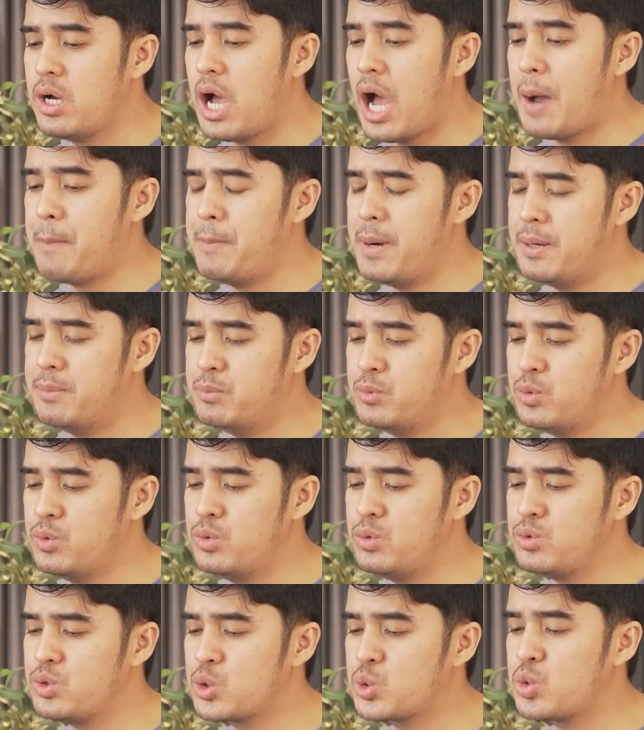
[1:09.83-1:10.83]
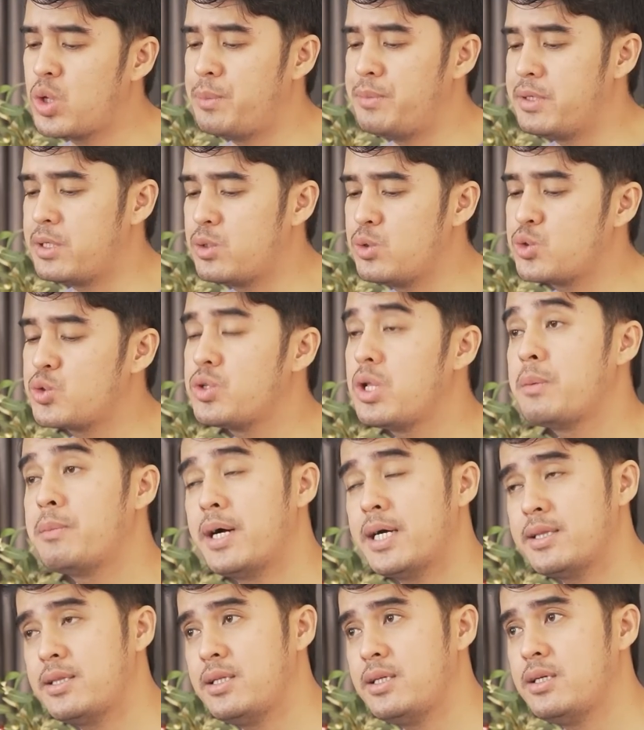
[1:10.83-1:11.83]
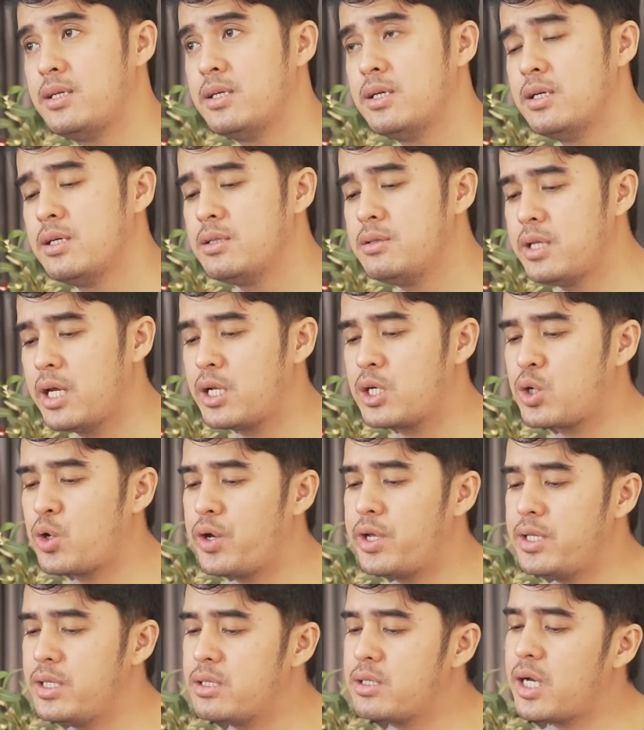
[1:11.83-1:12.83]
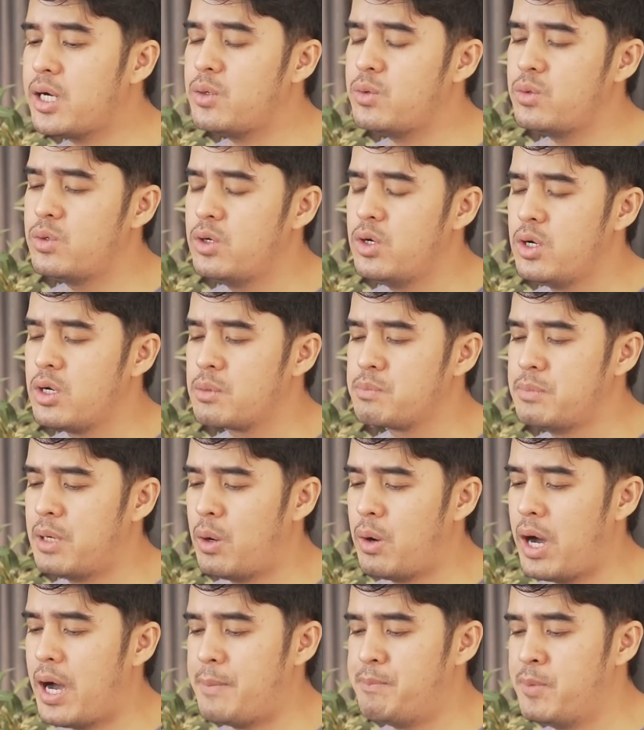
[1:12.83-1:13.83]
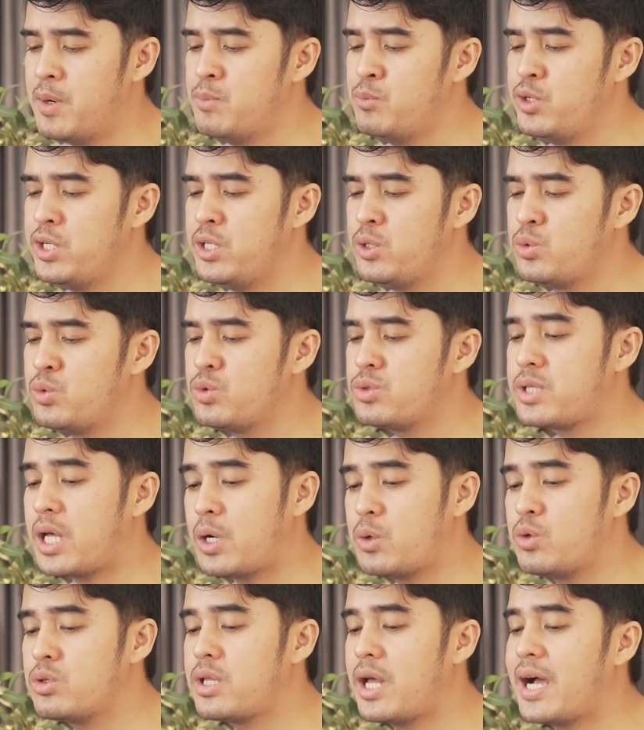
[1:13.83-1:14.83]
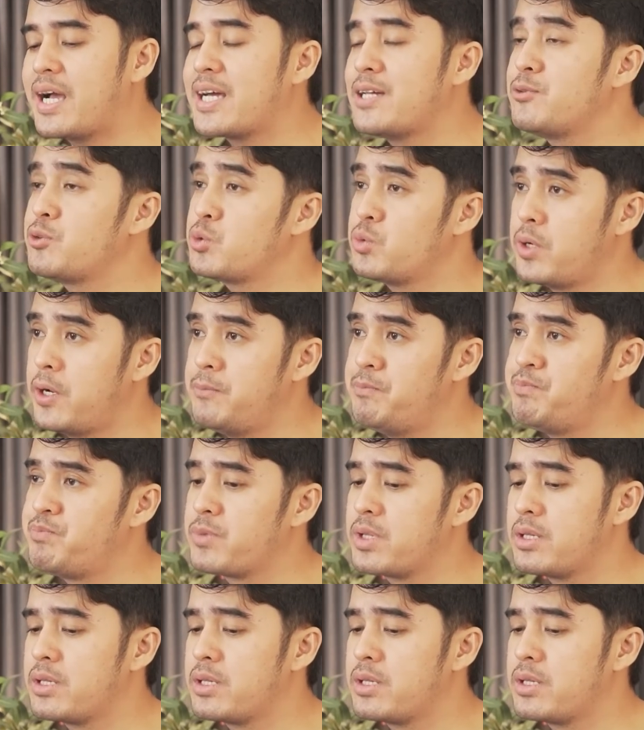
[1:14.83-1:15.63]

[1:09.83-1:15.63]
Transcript: "Hambamu suamiku sudah mati dan engkau ini tahu bahwa hambamu itu takut akan Tuhan.